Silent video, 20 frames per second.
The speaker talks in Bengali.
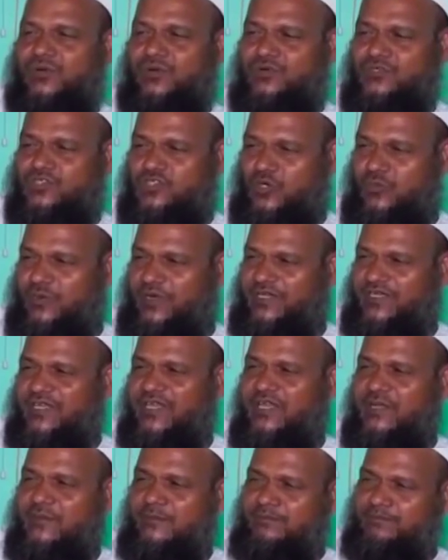কোনো সময়
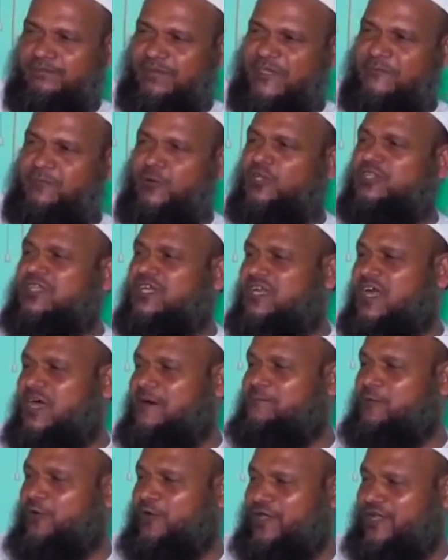বিপদে না
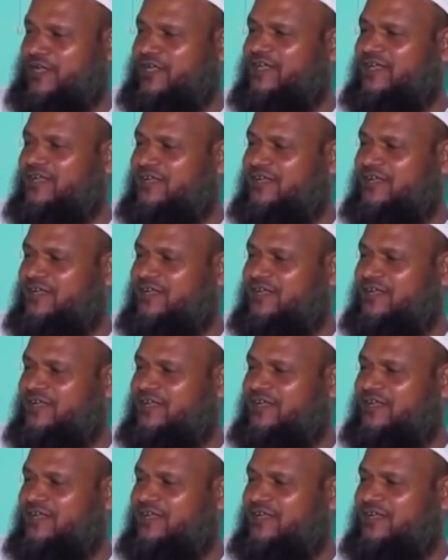পড়ে